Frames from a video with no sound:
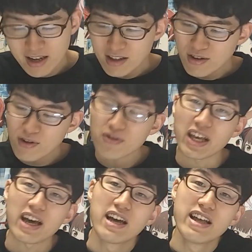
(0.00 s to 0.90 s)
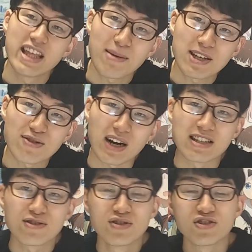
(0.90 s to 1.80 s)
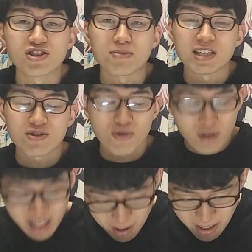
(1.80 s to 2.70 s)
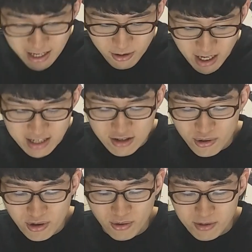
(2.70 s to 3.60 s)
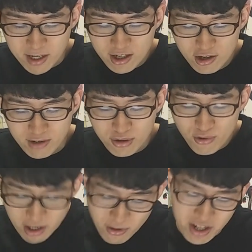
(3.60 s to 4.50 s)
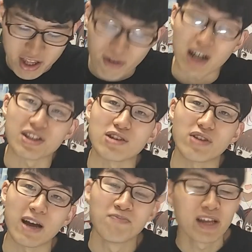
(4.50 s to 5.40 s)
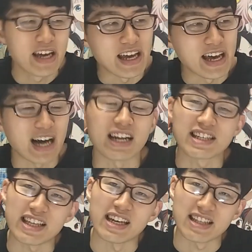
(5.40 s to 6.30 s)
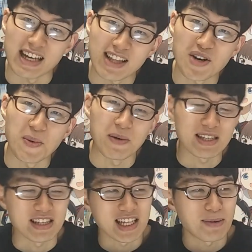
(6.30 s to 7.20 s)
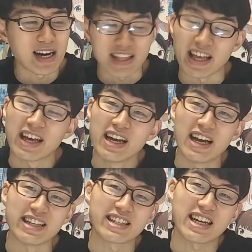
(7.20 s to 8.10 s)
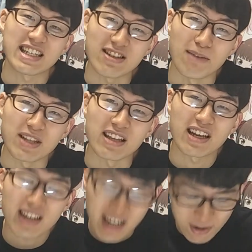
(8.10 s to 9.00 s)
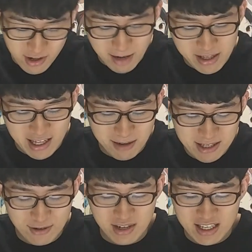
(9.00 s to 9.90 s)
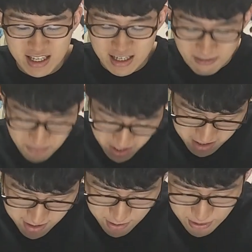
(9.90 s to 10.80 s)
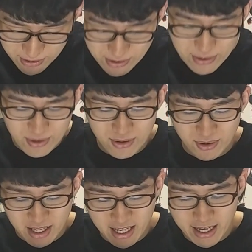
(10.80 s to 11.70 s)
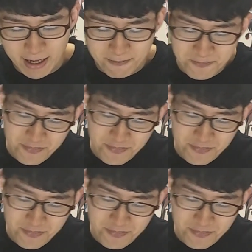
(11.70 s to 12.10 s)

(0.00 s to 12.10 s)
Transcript: ということで、ネタ話の感想以上しまして、ここからネタバありの感想ということで、まあ、9はどこが良かったのかっていうのをね、えー、話していきたいなと思います。ネタバりにね、ぜひ最新話を見ていただいてから、ここから見ていただけますと嬉しいです。ということで、